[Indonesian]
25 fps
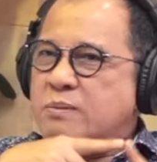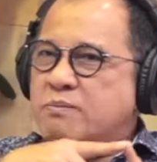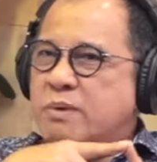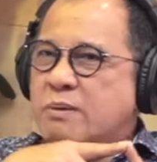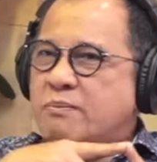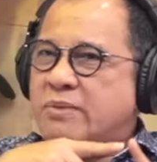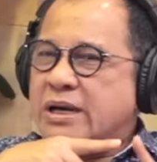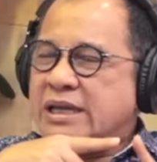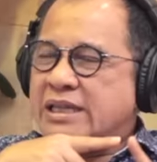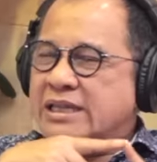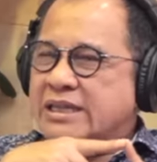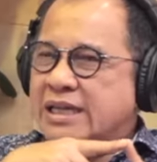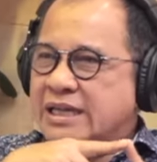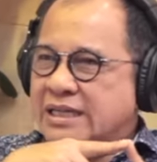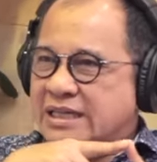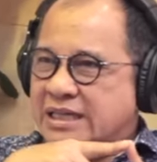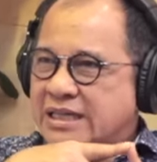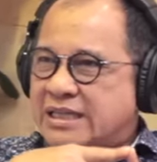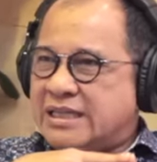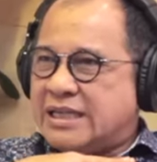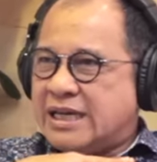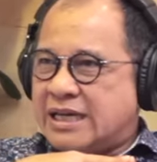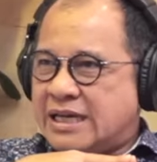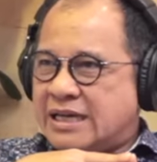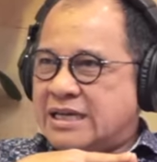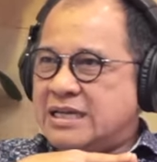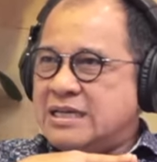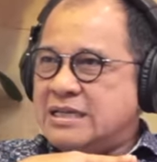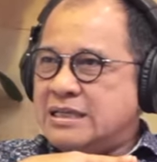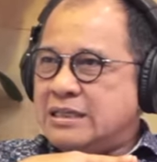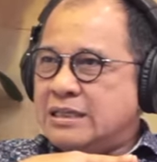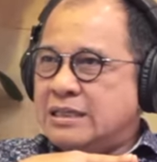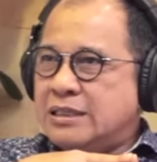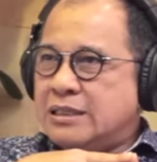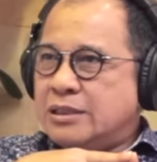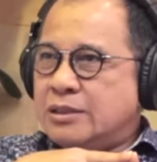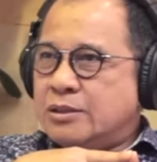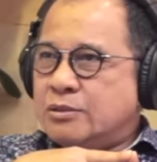pemerintah kita
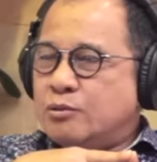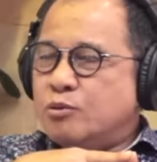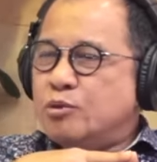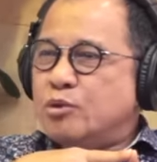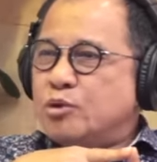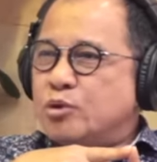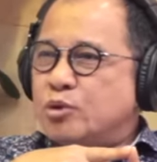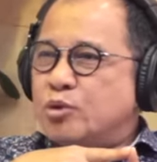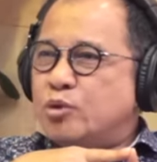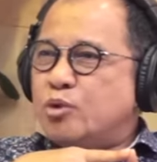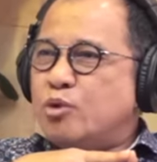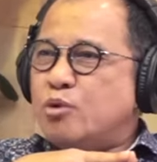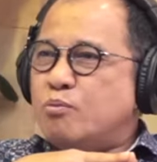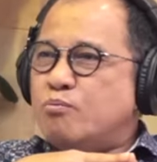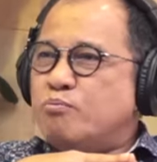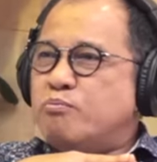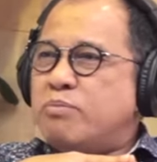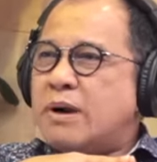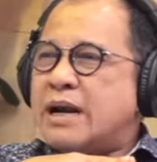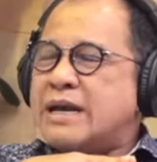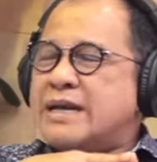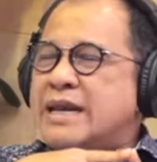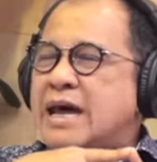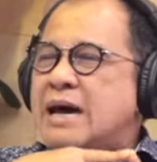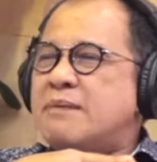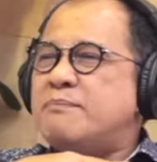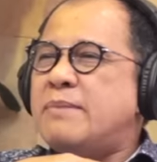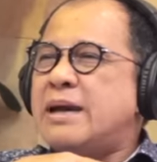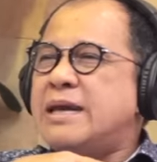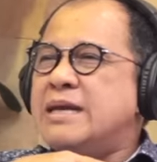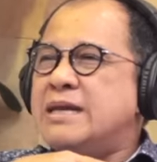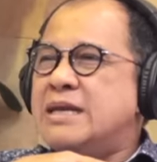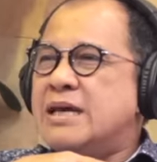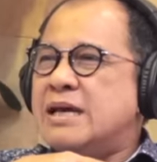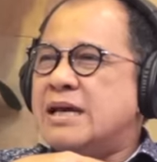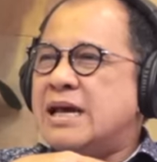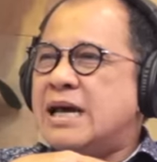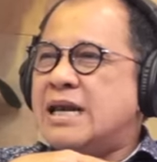untuk berdamai
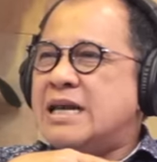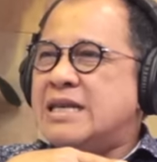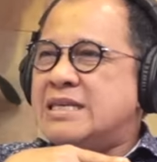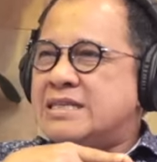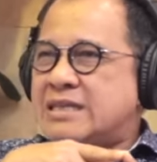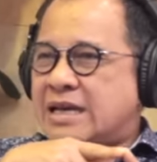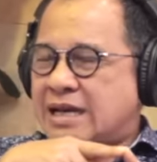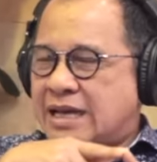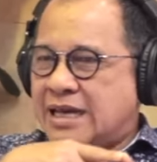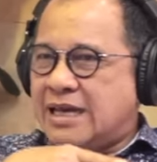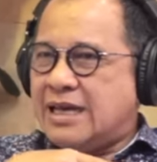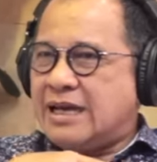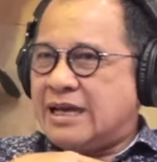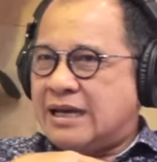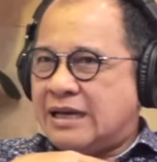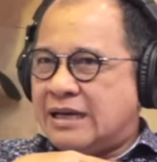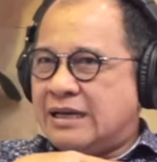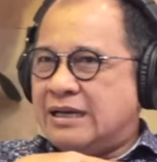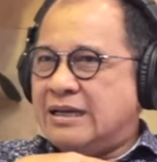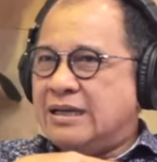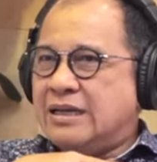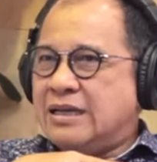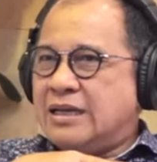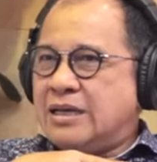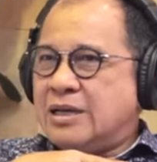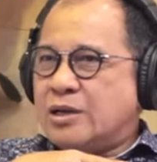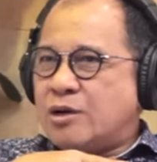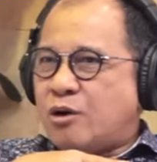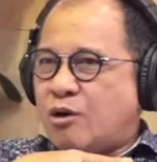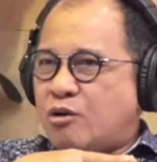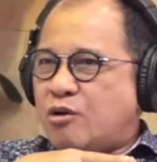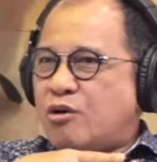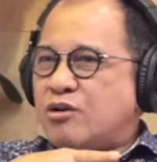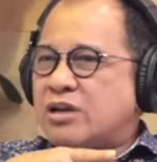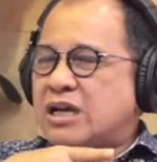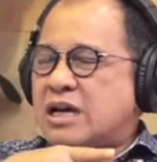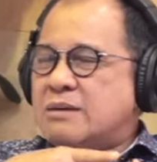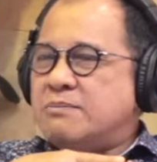dengan Israel?
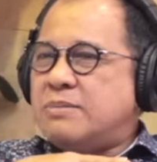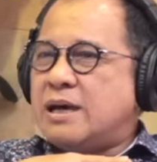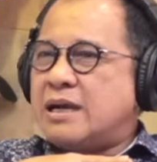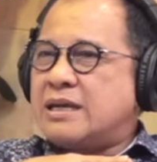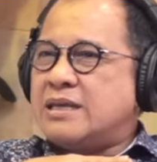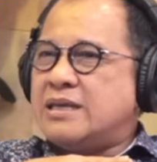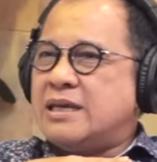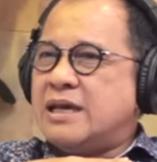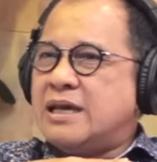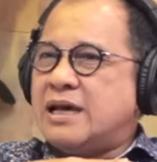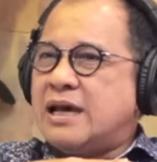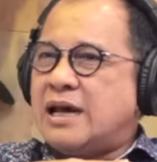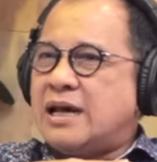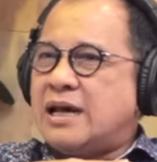Konon kabarnya